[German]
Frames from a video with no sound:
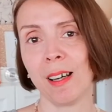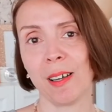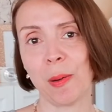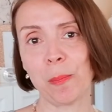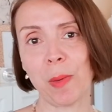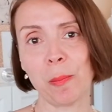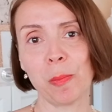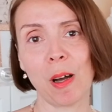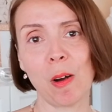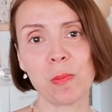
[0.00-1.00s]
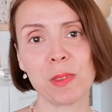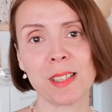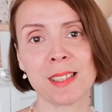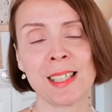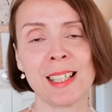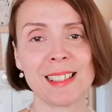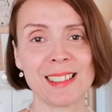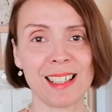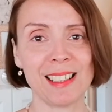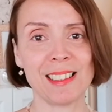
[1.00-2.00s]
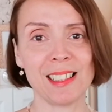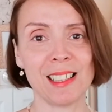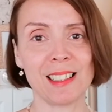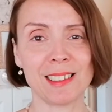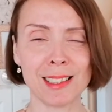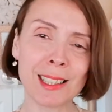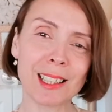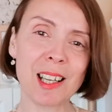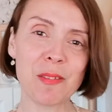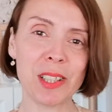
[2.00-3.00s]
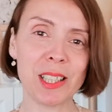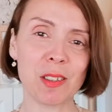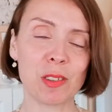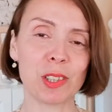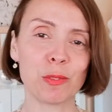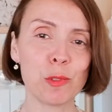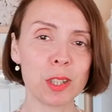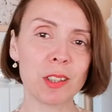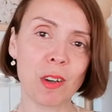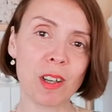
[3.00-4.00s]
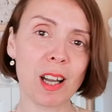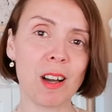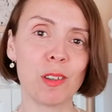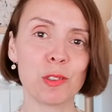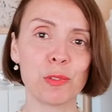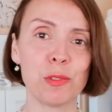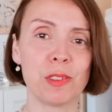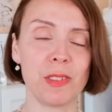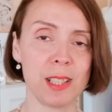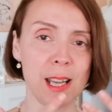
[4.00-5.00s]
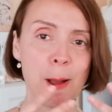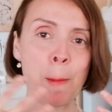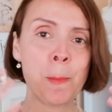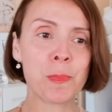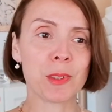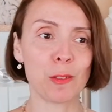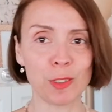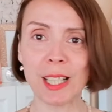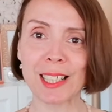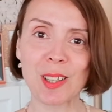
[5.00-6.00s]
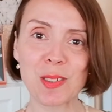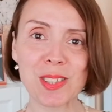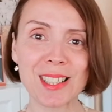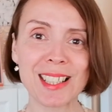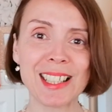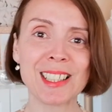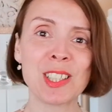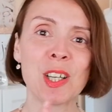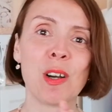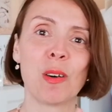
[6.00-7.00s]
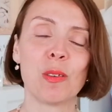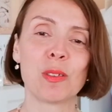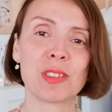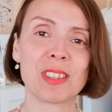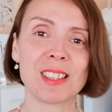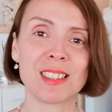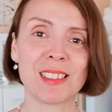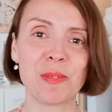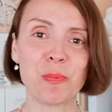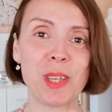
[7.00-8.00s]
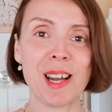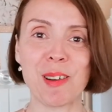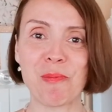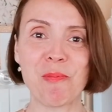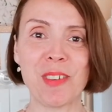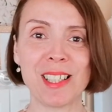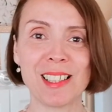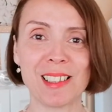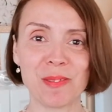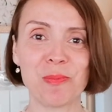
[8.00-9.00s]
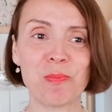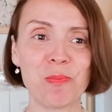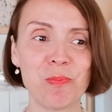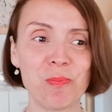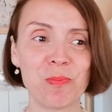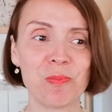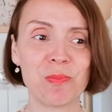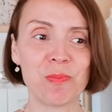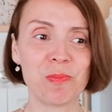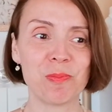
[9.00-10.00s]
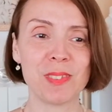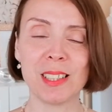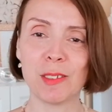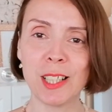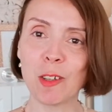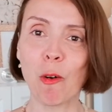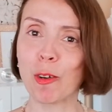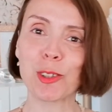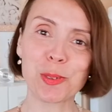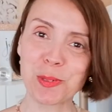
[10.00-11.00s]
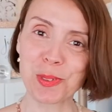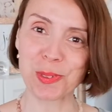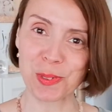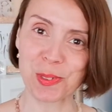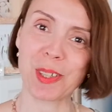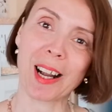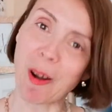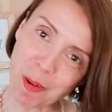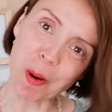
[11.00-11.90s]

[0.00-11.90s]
ähm, anberaumt ist, seid ihr sicherer, wenn ihr euch wohl in eurer Haut fühlt, wenn ihr gepflegt ausseht und ähm, ja, wenn ihr in euch ruht sozusagen, auch